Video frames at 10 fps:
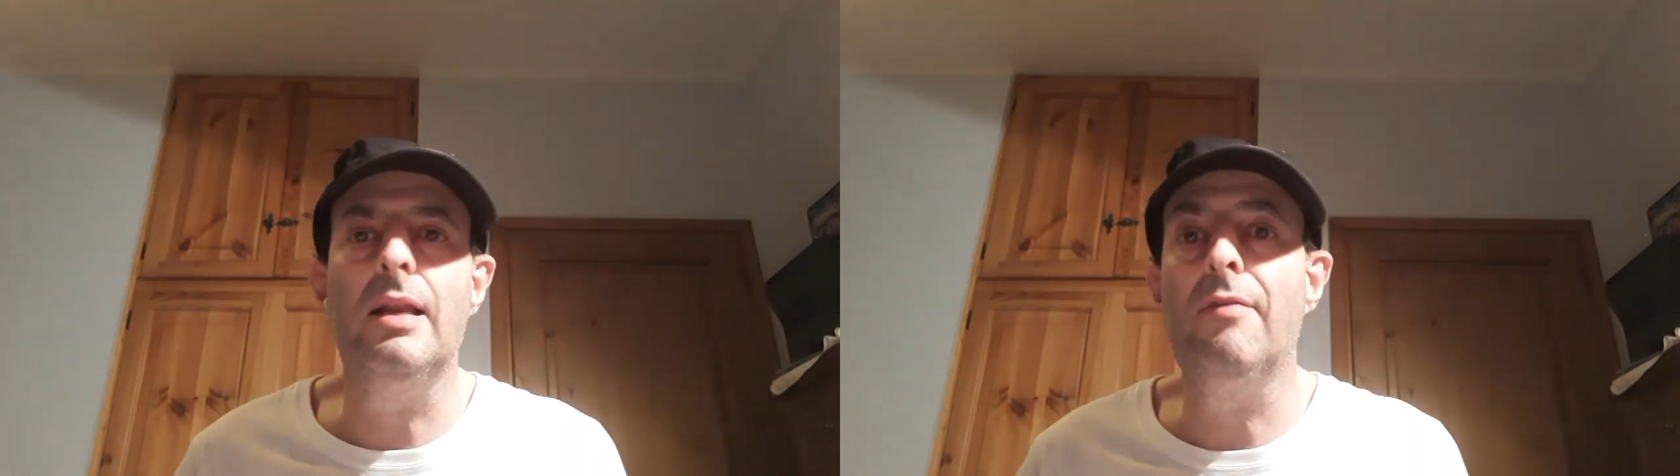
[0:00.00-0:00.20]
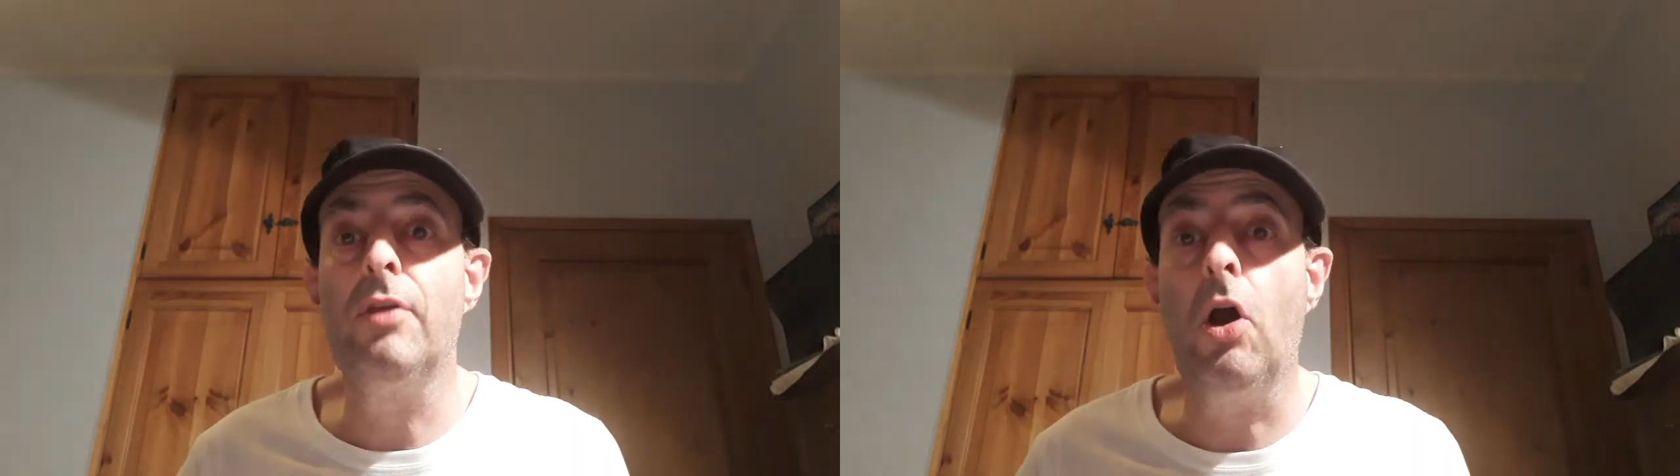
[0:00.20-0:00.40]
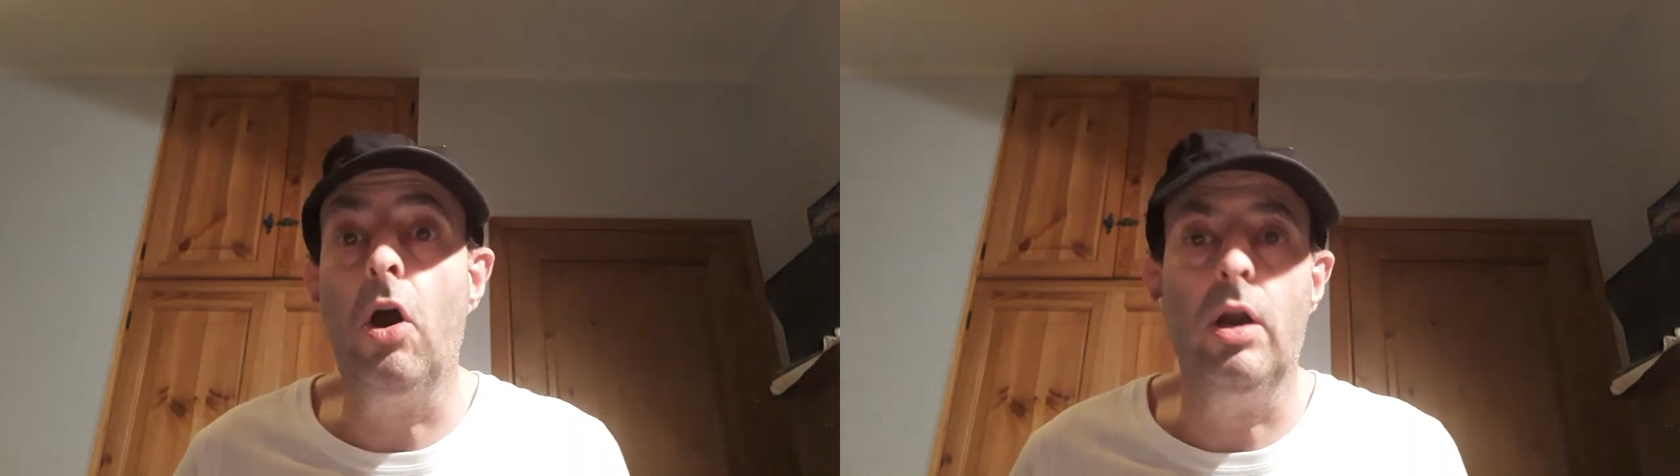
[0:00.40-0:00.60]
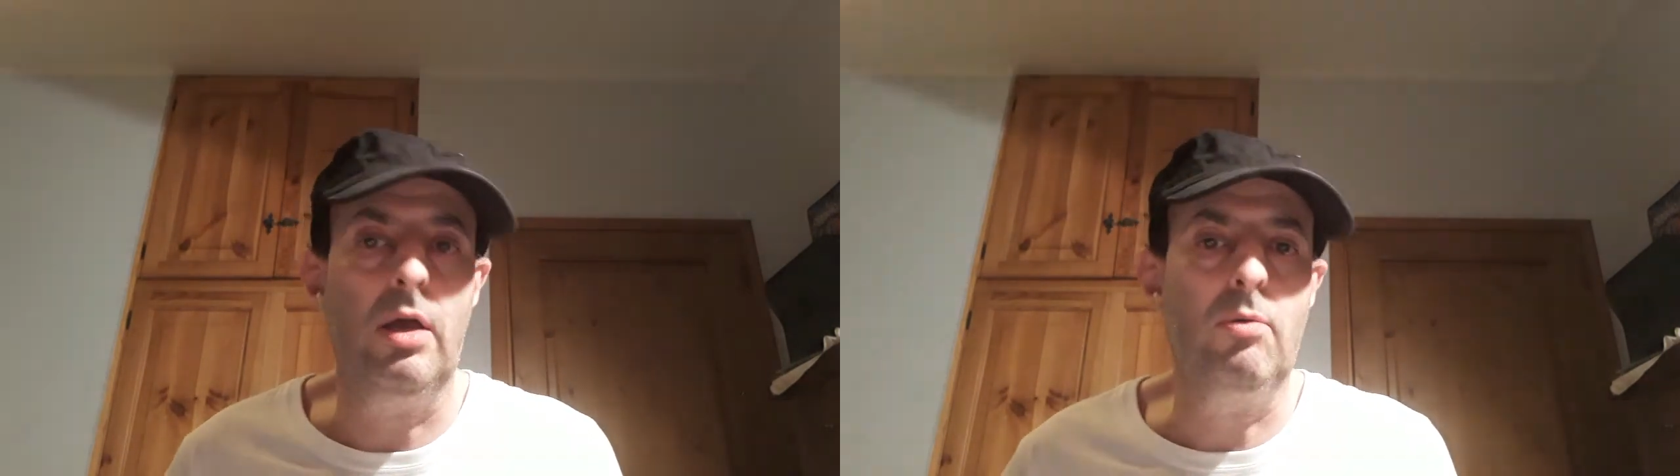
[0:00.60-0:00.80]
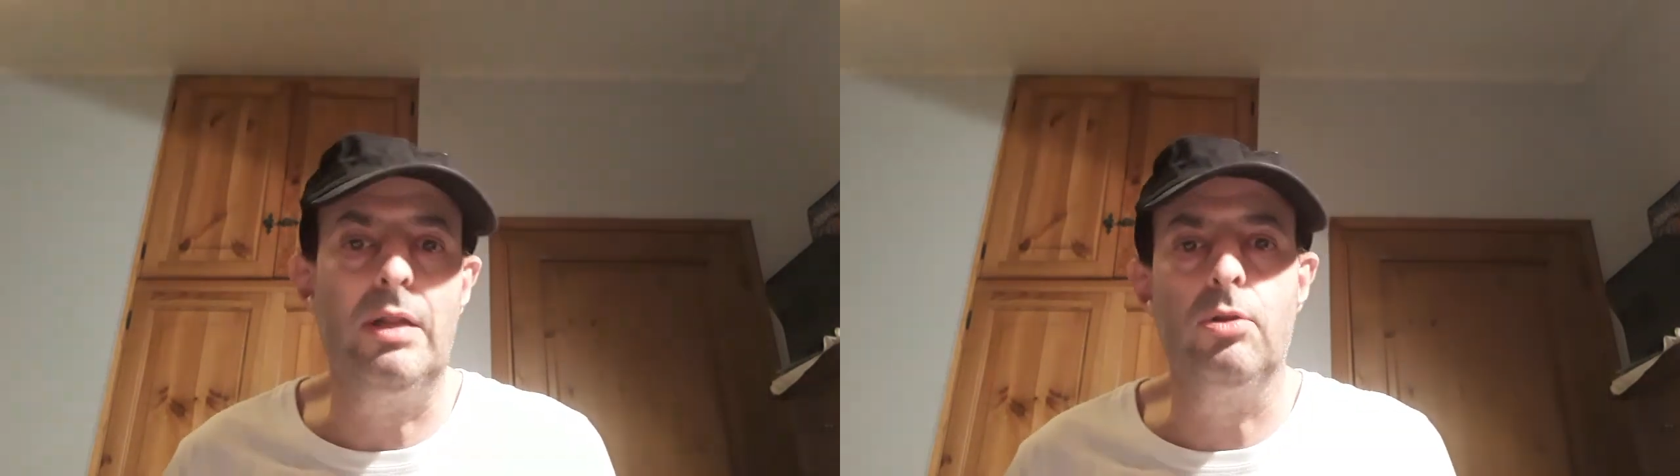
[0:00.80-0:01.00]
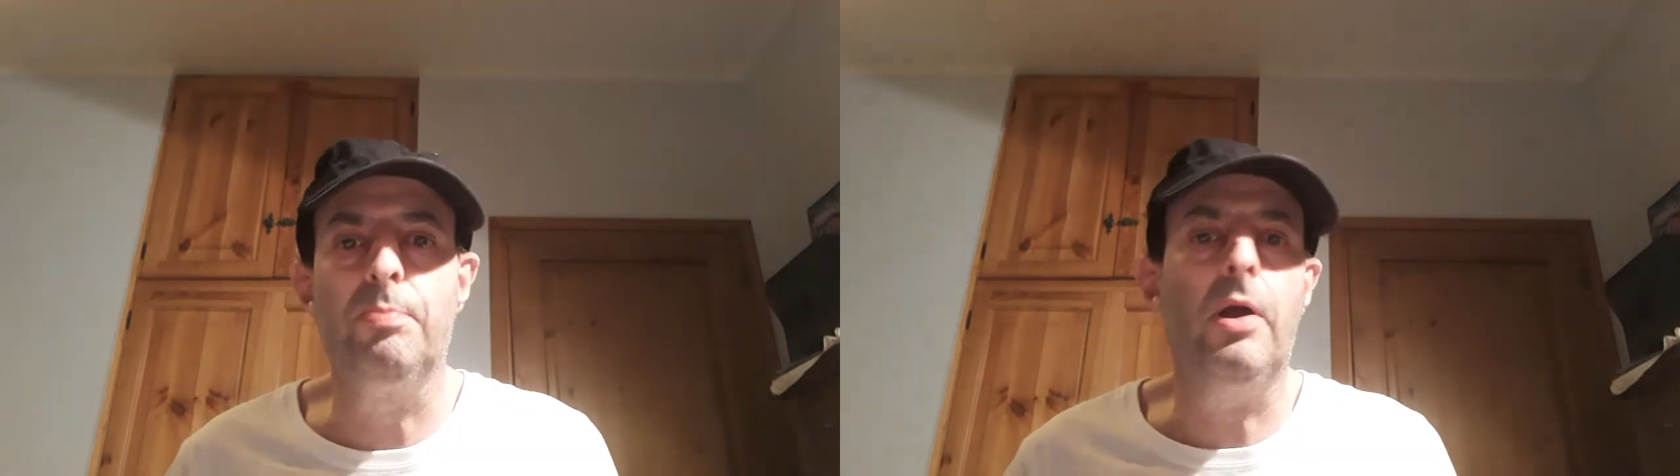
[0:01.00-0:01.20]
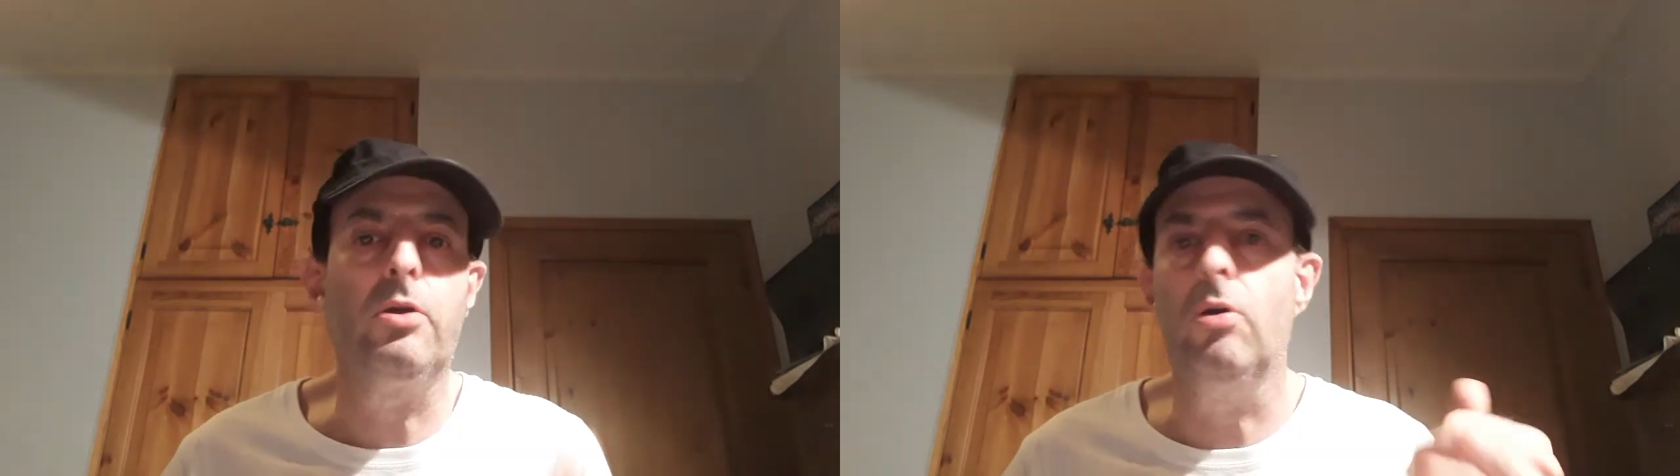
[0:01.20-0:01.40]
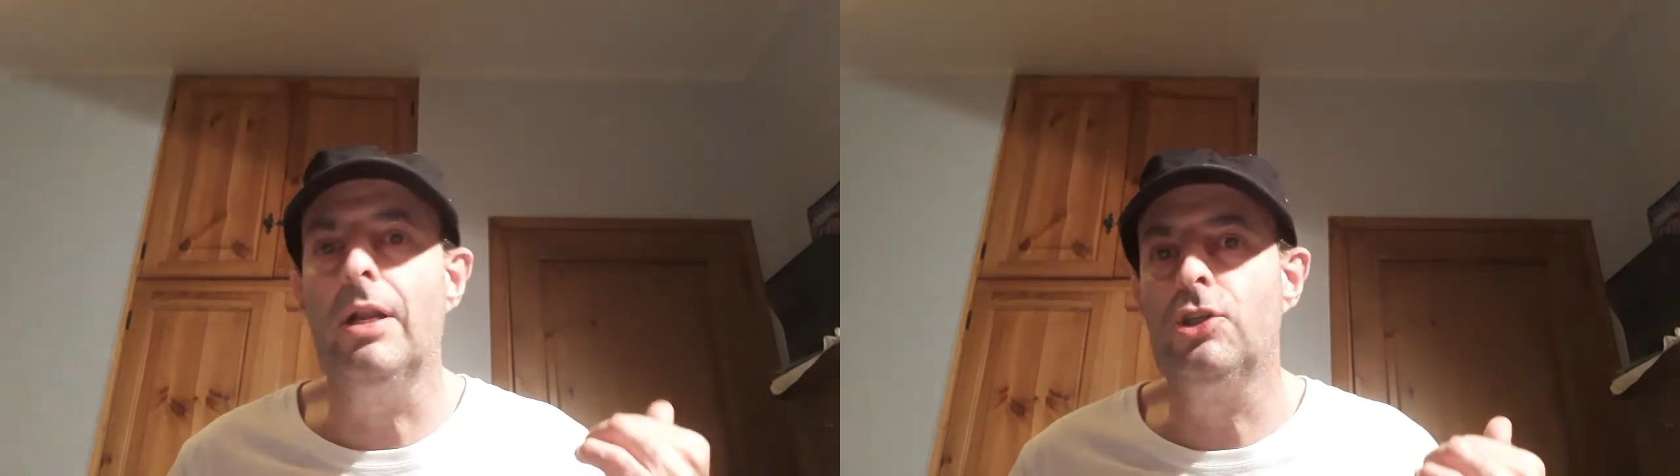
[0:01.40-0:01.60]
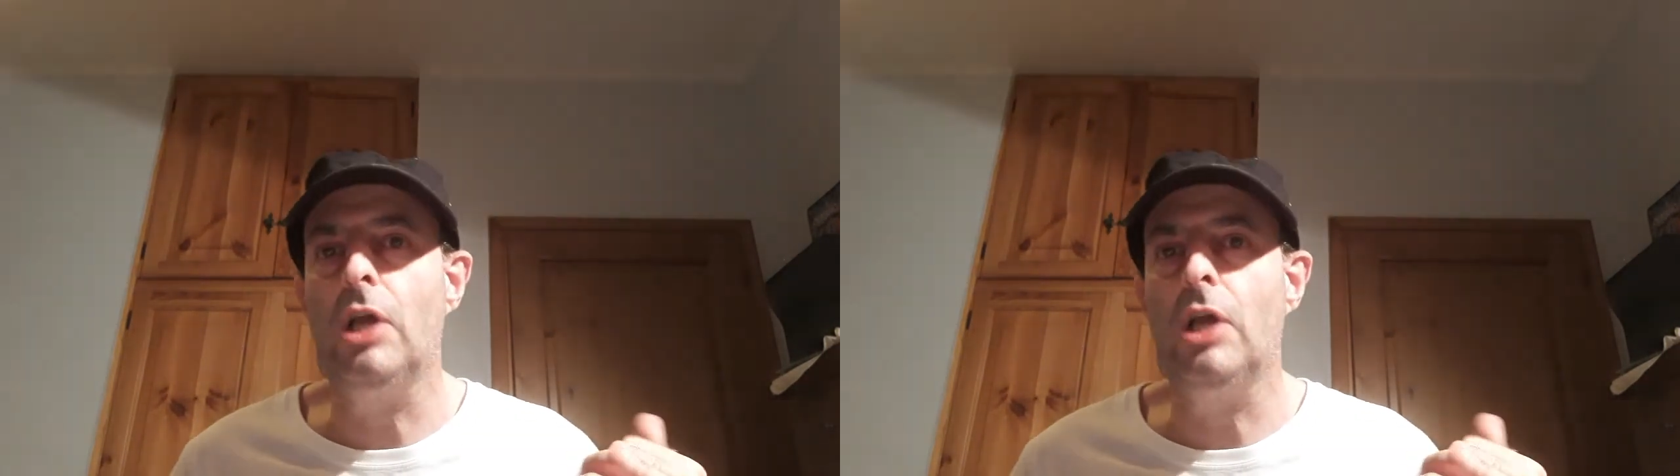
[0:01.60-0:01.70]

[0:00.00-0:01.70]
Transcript: le viola quando poi con le